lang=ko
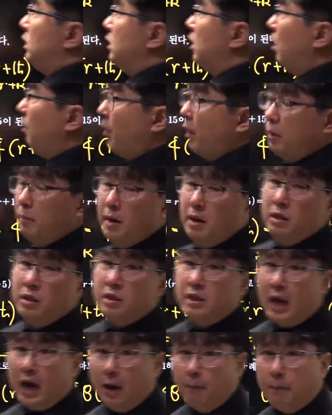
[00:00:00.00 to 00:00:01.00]

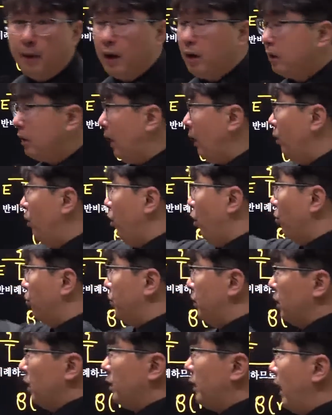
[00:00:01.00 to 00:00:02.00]
찍어버리면 낭패 당연히 없으니까